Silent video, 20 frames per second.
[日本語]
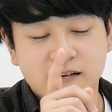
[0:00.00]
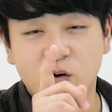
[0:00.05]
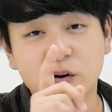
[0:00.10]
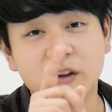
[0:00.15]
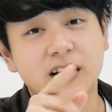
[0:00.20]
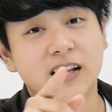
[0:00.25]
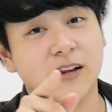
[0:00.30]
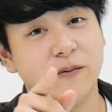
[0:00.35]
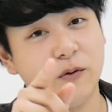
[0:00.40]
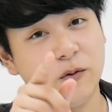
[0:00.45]

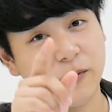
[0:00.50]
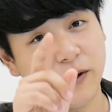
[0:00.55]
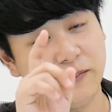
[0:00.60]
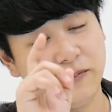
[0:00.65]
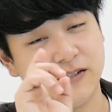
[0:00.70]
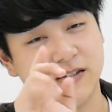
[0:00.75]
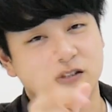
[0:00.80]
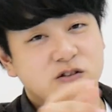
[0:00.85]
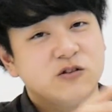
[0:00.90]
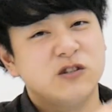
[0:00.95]
折りたたみの
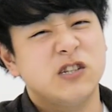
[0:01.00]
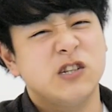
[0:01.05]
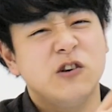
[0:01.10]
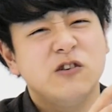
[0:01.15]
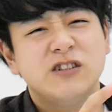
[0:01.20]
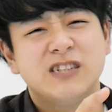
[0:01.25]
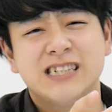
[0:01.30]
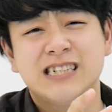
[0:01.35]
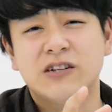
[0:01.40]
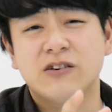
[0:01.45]
パイプ椅子。卒業
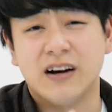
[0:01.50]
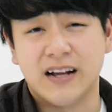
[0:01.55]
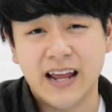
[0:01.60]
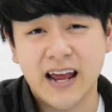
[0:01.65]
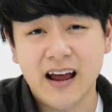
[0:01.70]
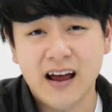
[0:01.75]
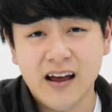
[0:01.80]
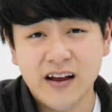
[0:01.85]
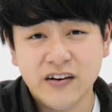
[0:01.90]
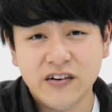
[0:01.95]
式とか
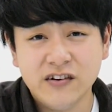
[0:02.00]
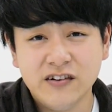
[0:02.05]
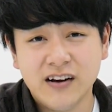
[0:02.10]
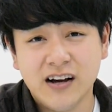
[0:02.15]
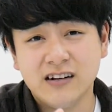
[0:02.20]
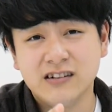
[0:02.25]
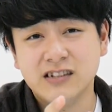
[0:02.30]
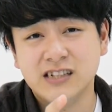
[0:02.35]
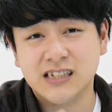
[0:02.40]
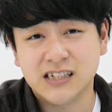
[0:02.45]
ね、入
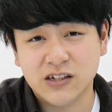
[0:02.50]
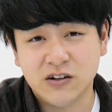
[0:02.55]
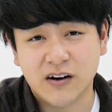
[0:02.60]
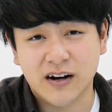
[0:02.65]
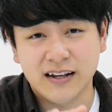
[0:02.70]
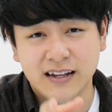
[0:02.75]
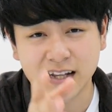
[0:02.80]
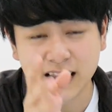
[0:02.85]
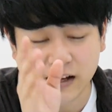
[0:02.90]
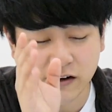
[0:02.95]
学式と
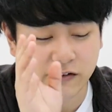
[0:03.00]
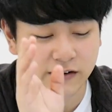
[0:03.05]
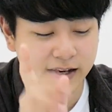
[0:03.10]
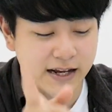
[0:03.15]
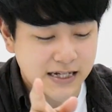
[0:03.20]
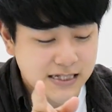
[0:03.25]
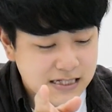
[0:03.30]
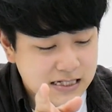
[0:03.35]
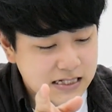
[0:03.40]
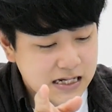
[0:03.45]
かに出てくる
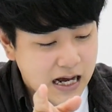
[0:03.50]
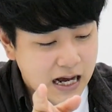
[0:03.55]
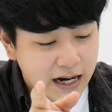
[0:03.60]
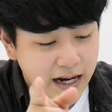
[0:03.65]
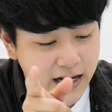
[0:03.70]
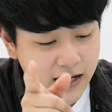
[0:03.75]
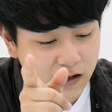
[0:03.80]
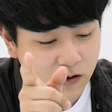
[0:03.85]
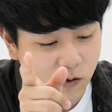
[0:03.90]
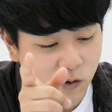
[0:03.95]
やつ。あ
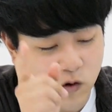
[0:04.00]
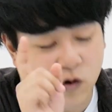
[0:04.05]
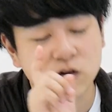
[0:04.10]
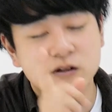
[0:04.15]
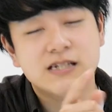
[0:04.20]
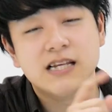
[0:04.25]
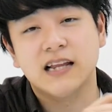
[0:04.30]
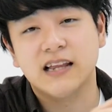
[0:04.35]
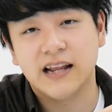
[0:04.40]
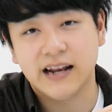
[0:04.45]
れ1個
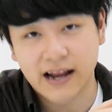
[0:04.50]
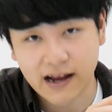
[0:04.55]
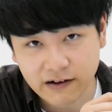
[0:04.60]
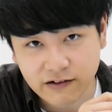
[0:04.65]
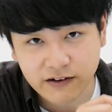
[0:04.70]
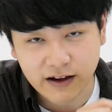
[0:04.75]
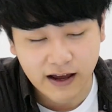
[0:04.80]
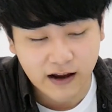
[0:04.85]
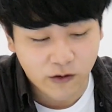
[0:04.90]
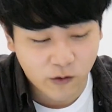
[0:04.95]

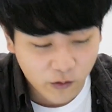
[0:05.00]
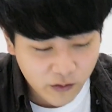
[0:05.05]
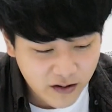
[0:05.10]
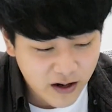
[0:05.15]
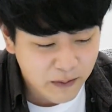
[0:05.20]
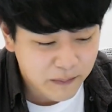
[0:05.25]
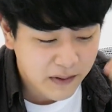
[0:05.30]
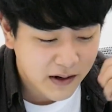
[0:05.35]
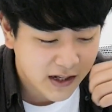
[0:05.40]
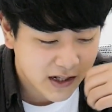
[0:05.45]
6,700円。これ
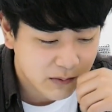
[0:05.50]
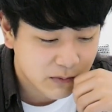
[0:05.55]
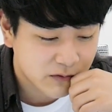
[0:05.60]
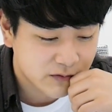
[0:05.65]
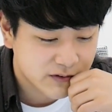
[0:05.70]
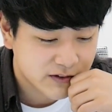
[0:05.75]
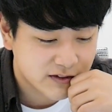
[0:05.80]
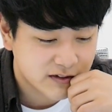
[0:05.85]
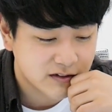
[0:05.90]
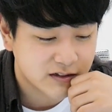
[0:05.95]
はまあでも
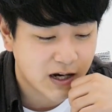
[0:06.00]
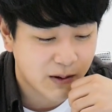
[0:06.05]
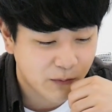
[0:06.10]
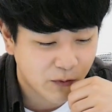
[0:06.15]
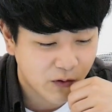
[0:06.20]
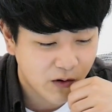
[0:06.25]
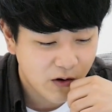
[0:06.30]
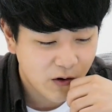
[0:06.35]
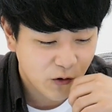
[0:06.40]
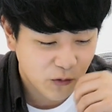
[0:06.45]
普通か
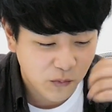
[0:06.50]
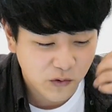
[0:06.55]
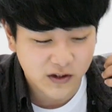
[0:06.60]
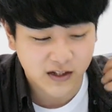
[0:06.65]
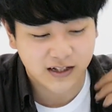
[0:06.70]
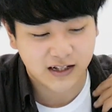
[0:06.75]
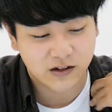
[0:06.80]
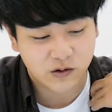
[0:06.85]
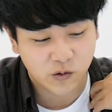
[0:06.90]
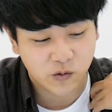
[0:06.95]
も。思っ
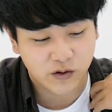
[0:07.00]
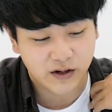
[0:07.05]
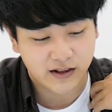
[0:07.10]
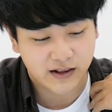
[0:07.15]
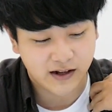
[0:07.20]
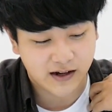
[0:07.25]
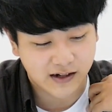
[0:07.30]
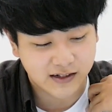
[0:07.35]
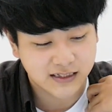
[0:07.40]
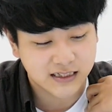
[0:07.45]
てた通りっ
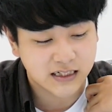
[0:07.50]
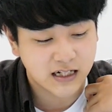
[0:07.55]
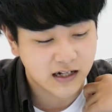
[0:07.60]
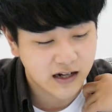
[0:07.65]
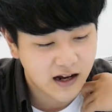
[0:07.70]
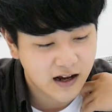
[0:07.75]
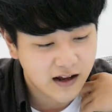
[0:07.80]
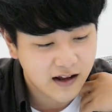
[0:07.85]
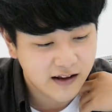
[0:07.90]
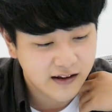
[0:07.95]
て感じか
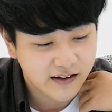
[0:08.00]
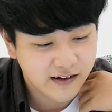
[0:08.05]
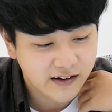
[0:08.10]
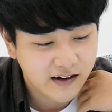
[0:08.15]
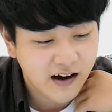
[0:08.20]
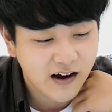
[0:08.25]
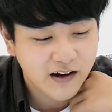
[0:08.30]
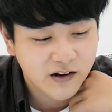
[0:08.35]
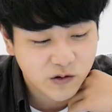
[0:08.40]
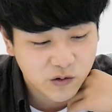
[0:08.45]
な。意
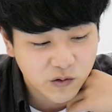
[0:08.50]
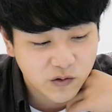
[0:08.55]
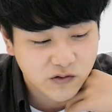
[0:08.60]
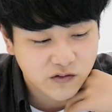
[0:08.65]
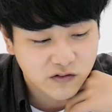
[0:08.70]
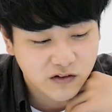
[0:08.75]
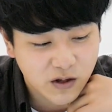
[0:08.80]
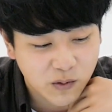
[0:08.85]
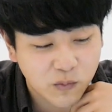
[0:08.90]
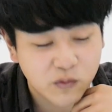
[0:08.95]
外と
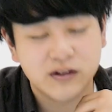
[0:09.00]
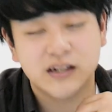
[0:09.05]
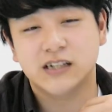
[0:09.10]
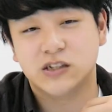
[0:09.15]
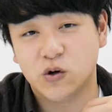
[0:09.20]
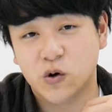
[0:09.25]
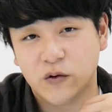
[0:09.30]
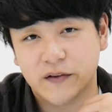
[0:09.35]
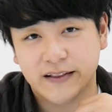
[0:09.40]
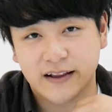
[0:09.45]
そんなもんで
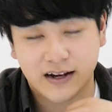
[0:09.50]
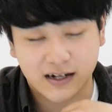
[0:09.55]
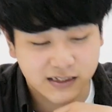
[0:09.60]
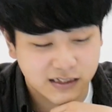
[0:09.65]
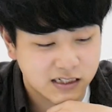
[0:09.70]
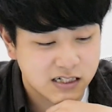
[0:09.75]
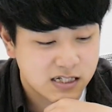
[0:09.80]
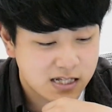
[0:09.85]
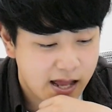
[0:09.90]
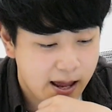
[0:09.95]
しょうって感
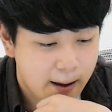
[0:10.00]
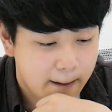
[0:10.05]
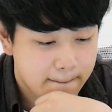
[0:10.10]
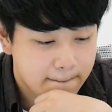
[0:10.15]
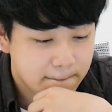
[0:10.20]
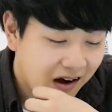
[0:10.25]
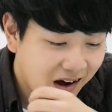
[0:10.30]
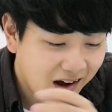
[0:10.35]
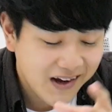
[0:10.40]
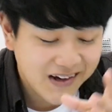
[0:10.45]
じです
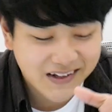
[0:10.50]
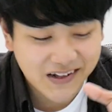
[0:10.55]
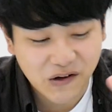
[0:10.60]
ね。はい。